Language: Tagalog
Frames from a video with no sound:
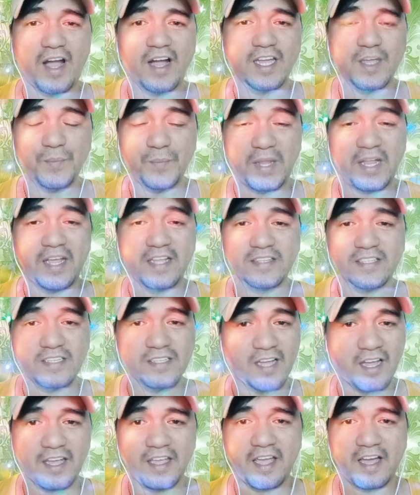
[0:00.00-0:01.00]
aking maliit
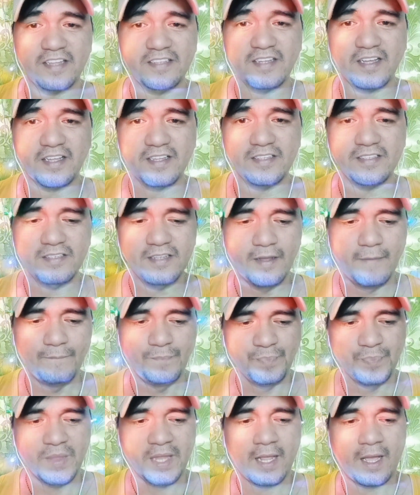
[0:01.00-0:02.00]
na nakayanan
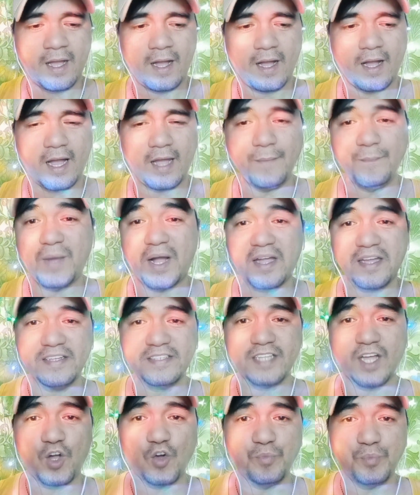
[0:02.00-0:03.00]
ay
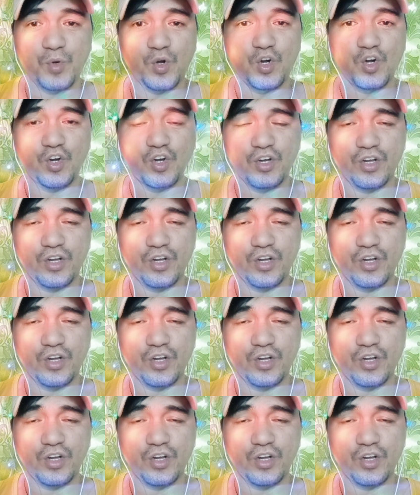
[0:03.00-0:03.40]
makita ko po